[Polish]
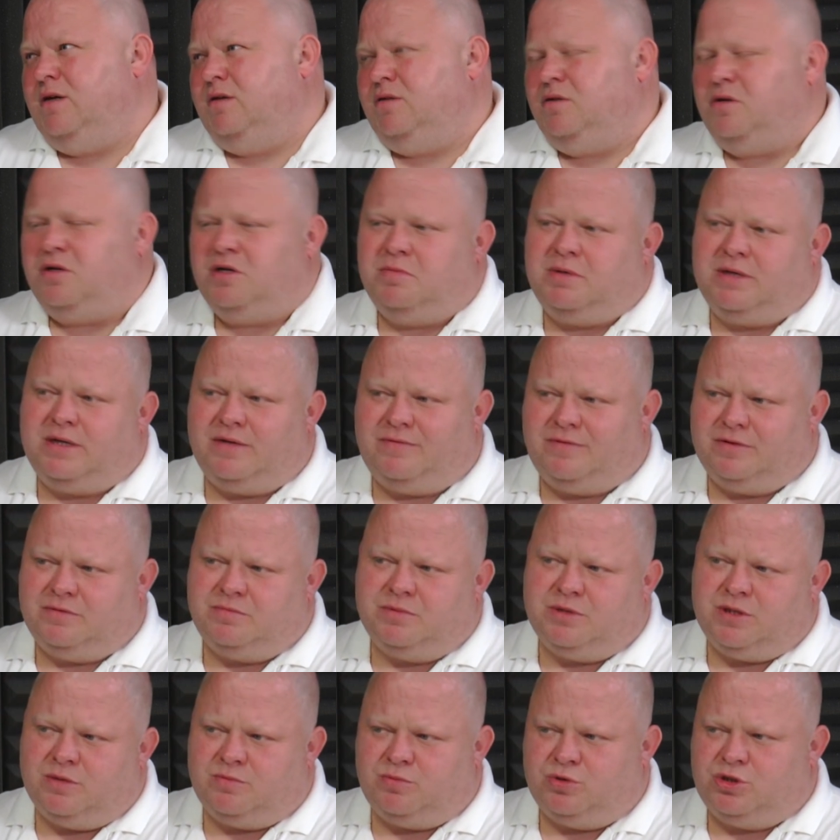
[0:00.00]
to chyba nawet
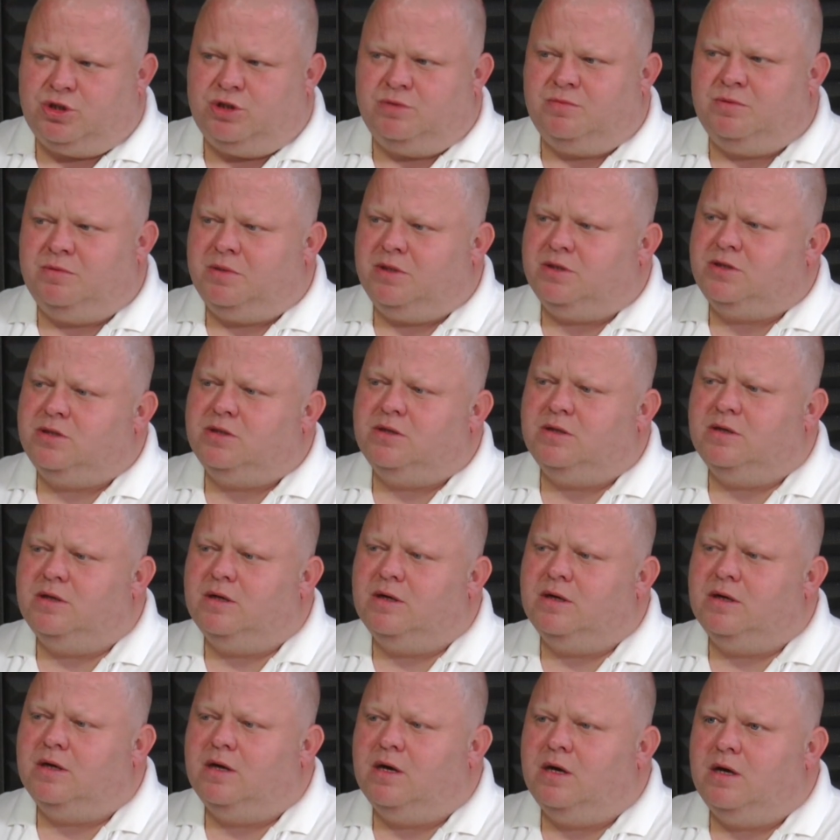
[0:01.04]
my nie musimy Średnia wieku
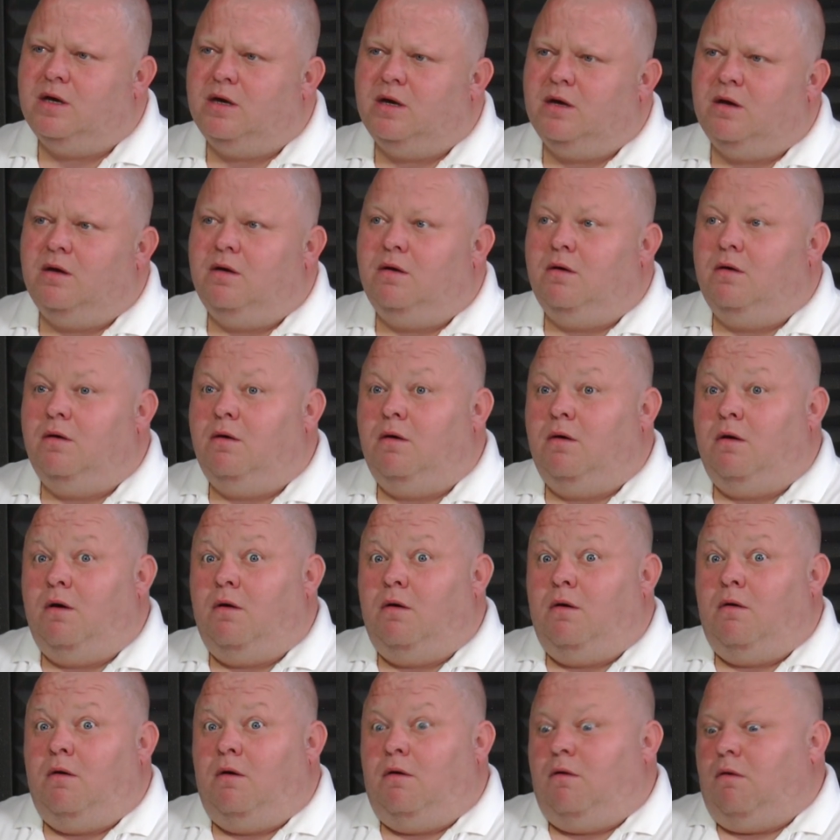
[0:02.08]

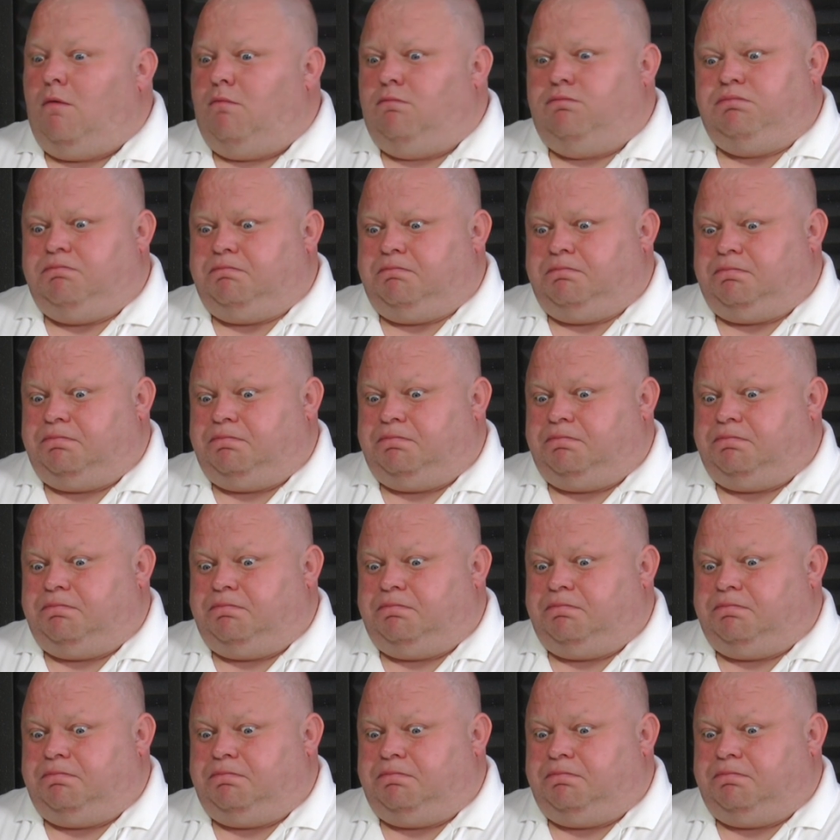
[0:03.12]
drużynie?